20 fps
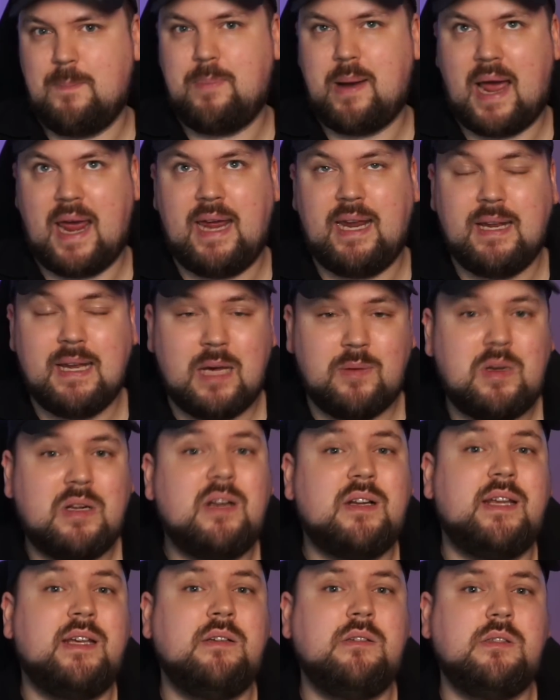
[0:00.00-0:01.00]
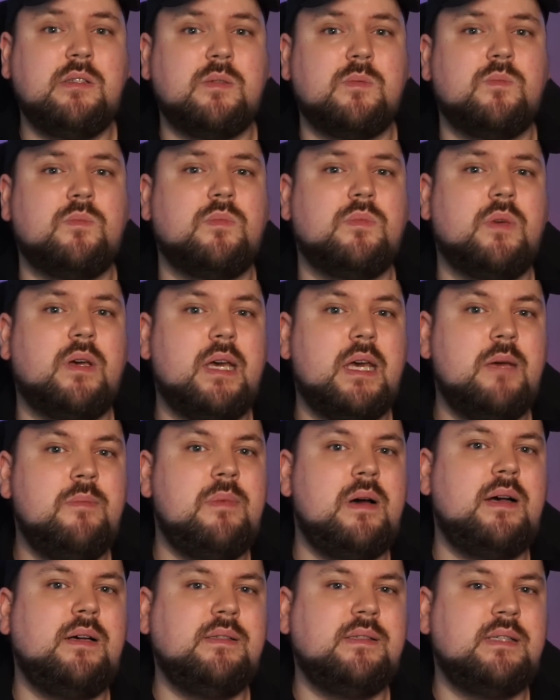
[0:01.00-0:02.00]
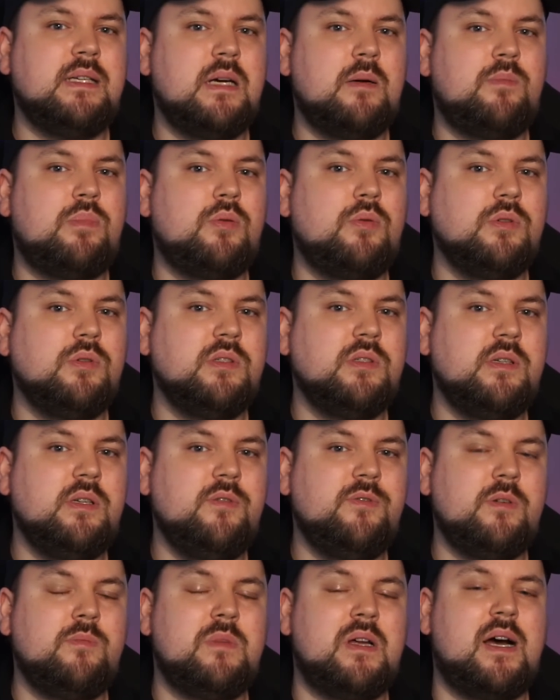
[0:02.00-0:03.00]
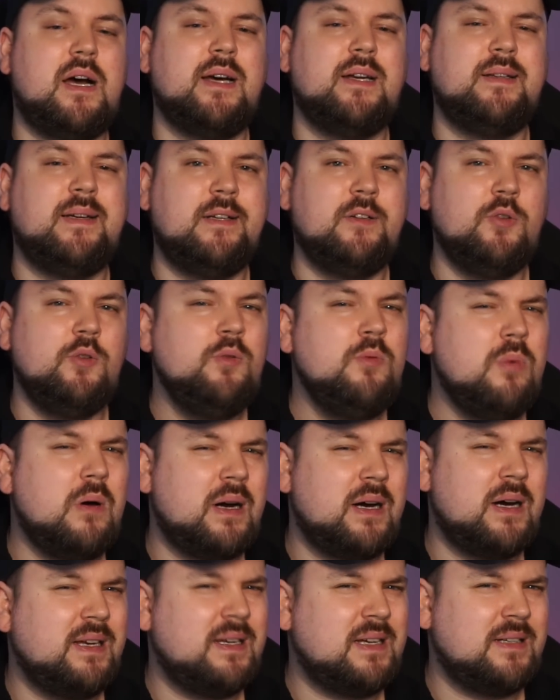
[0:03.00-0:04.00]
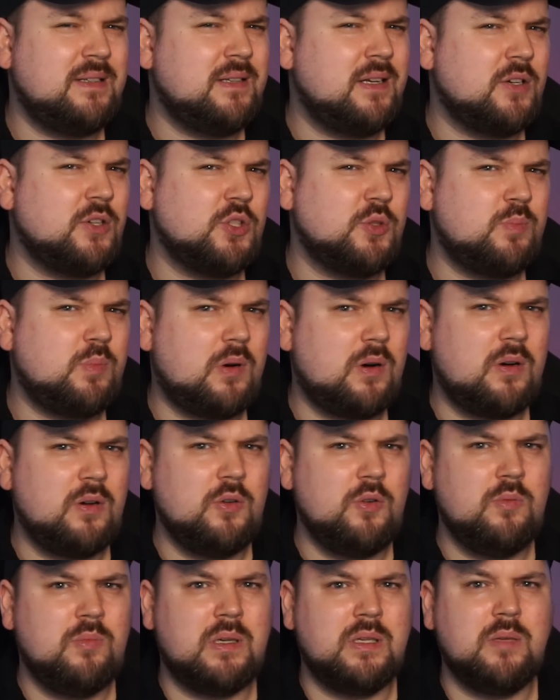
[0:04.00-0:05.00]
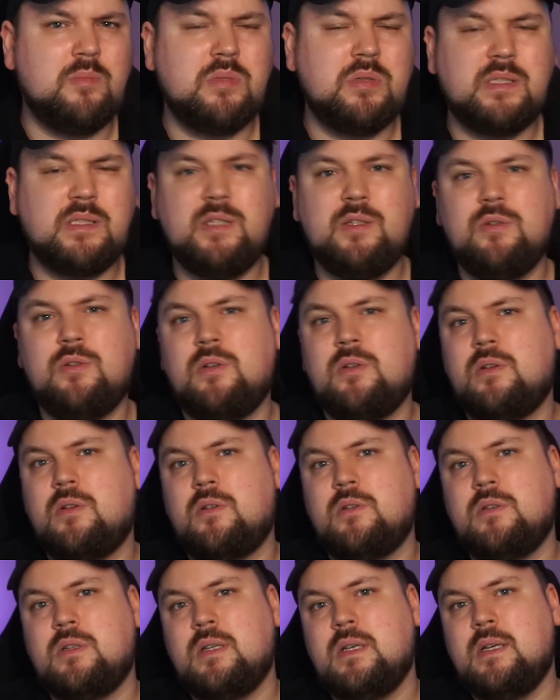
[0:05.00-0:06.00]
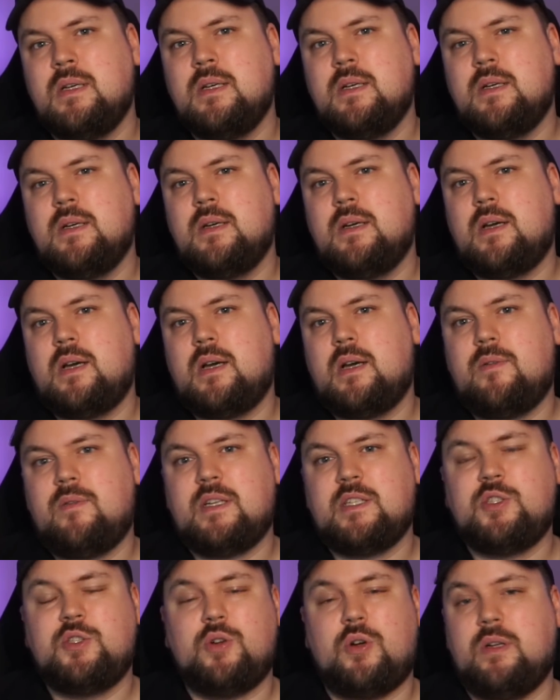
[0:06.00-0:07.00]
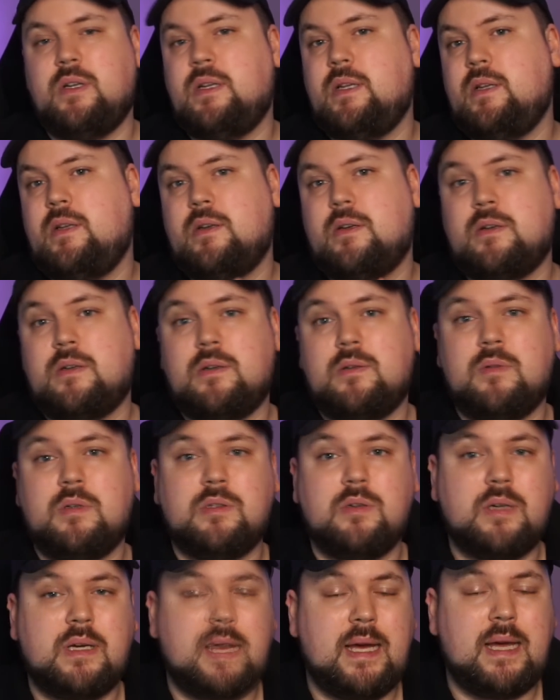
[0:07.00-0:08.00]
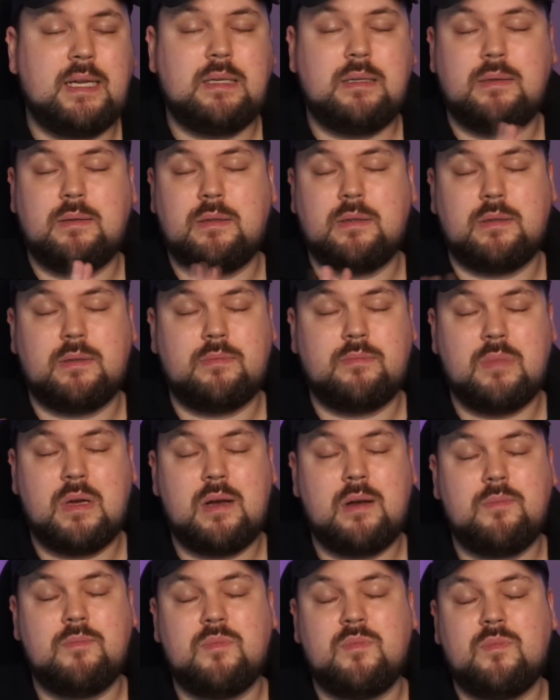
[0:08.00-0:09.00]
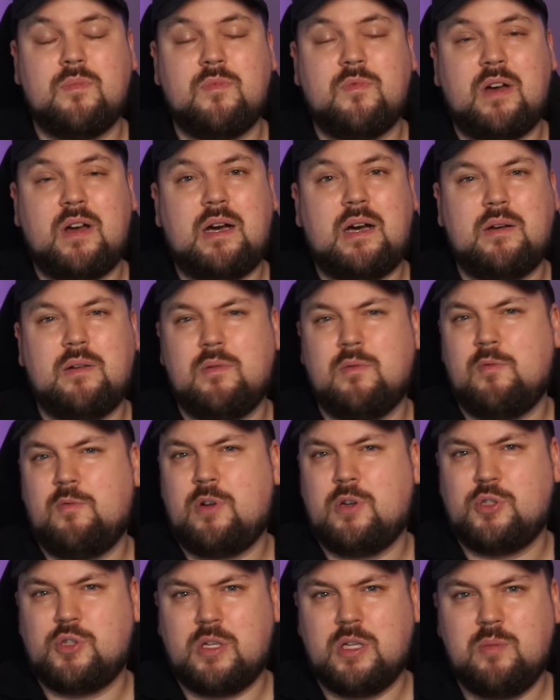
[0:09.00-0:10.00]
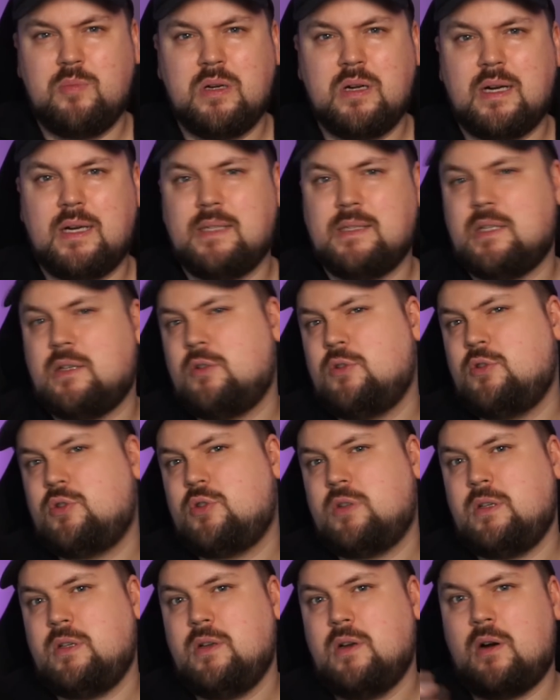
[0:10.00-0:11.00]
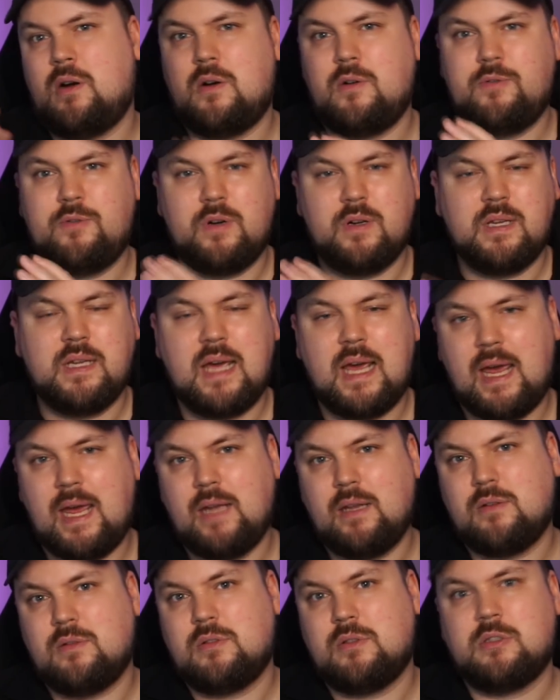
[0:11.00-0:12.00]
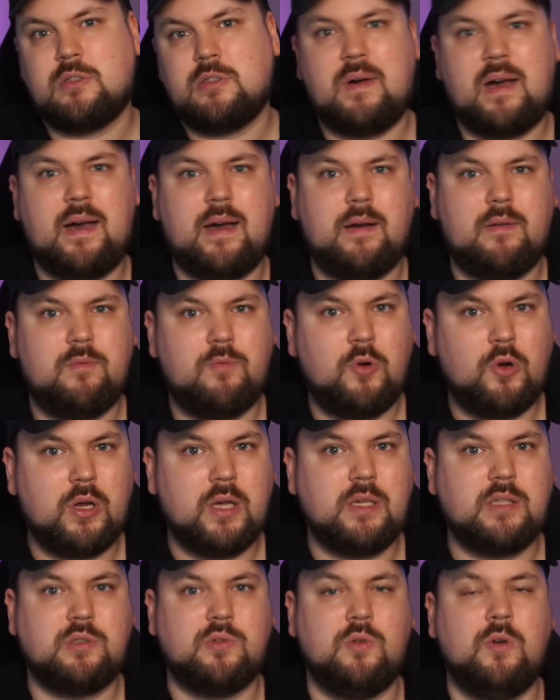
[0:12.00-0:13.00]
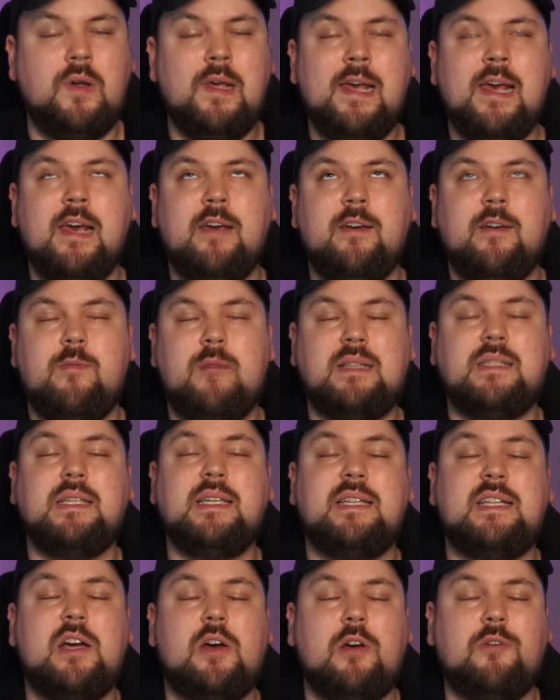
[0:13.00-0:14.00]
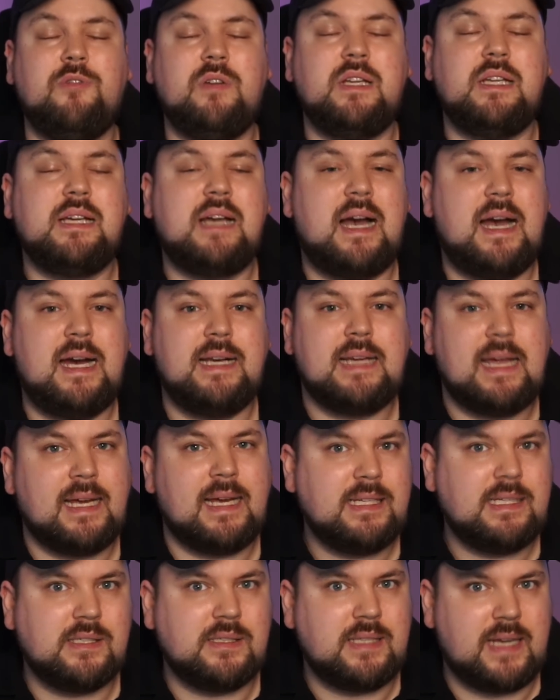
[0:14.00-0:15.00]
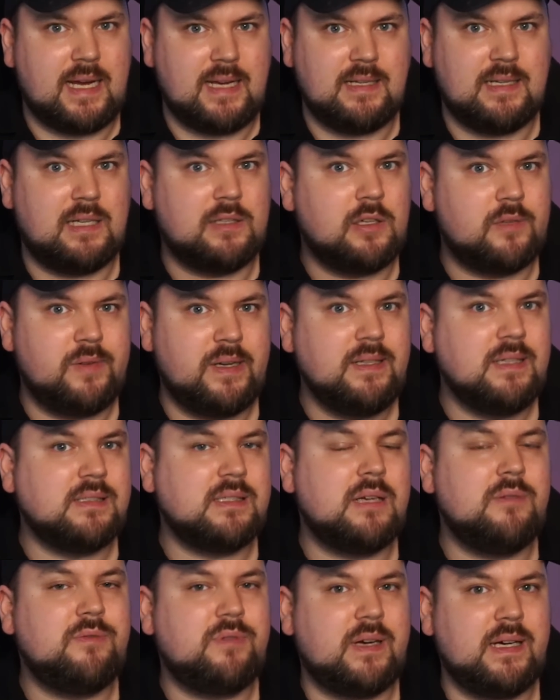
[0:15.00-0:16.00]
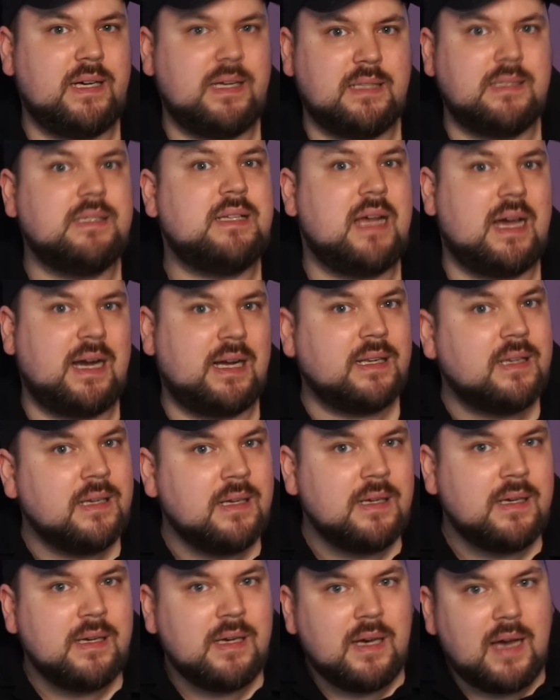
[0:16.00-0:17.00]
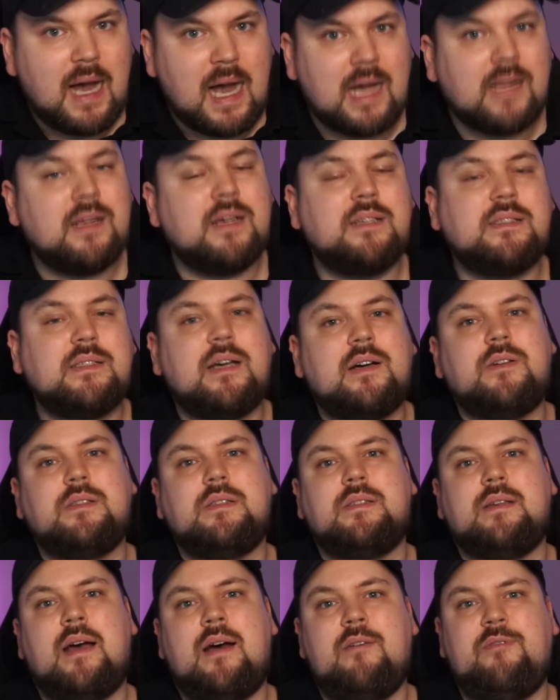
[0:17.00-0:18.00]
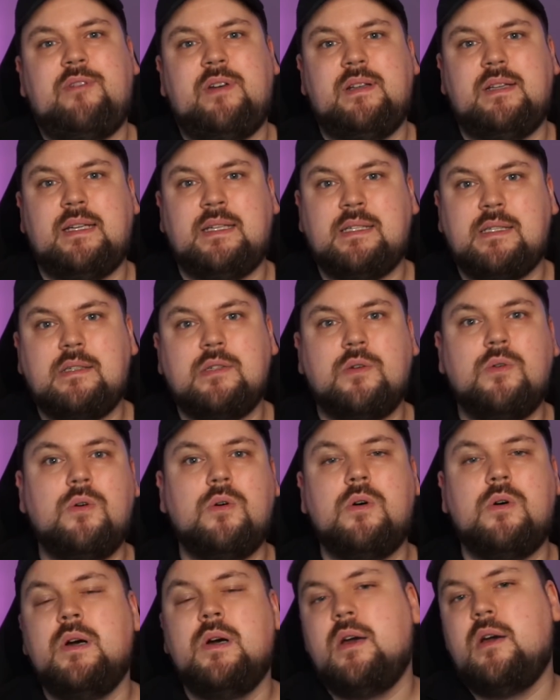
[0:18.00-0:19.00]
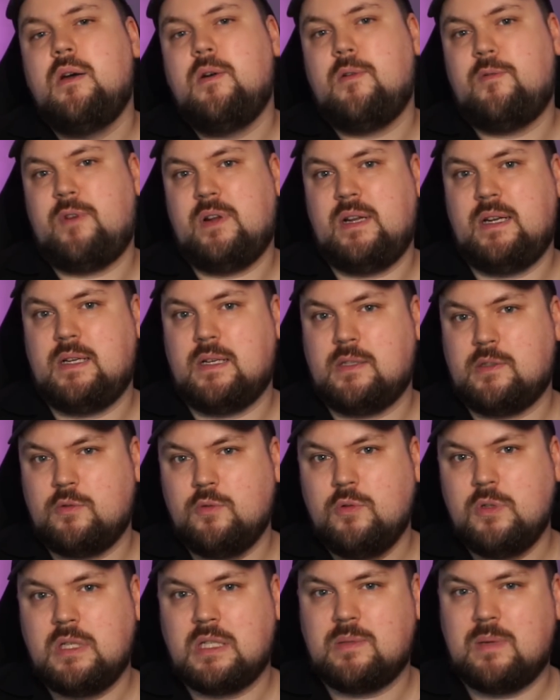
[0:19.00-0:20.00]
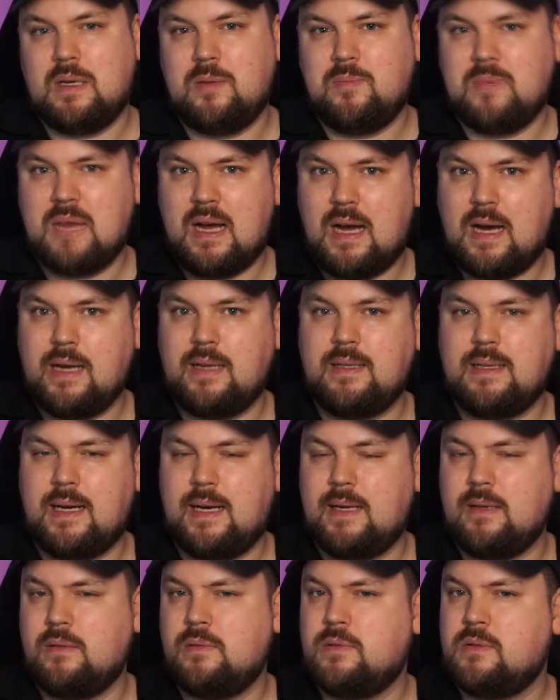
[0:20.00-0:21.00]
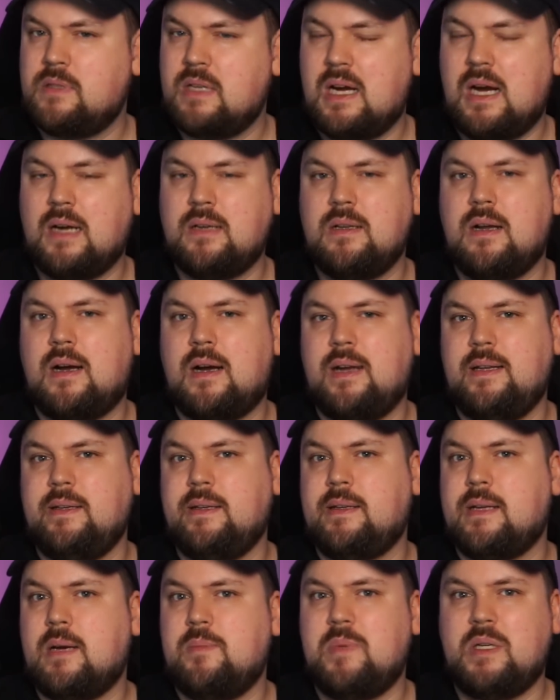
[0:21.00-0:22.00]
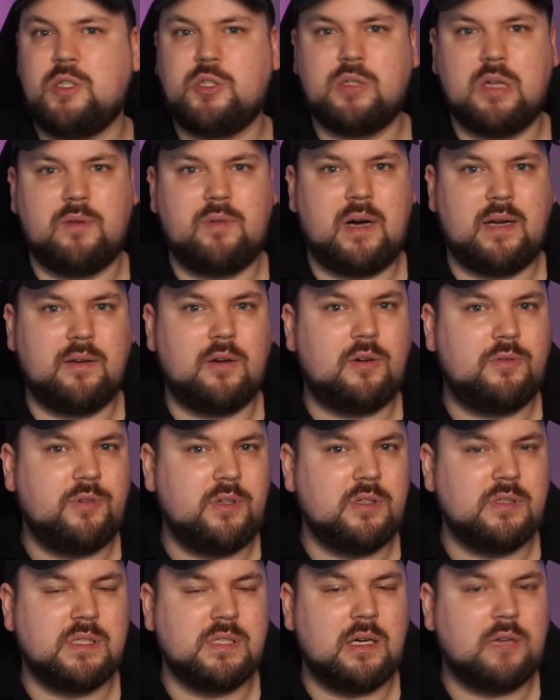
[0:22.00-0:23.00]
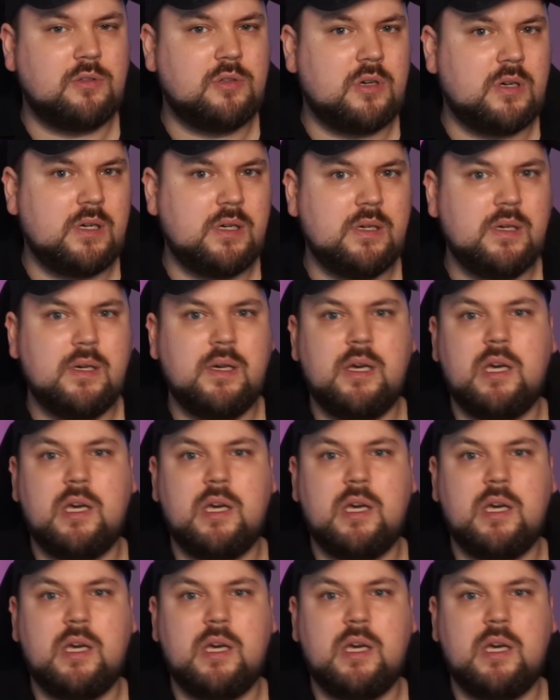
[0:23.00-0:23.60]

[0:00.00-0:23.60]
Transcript: Beide haben allerdings immer sehr positiv im Nachhinein übereinander gesprochen, über die Beziehung und äh, was Johnny, äh, also Kate, äh, ja, war von Johnny begeistert und Johnny auch von Kate. Und das war wirklich so, wie man sich in der Öffentlichkeit eigentlich zu trennen hat. Auch wenn das dann vielleicht intern anders aussah, finde ich so, finde ich das gut, dass man im Nachhinein sagt, nach einigen Jahren, Mensch, da waren auch viele Sachen toll.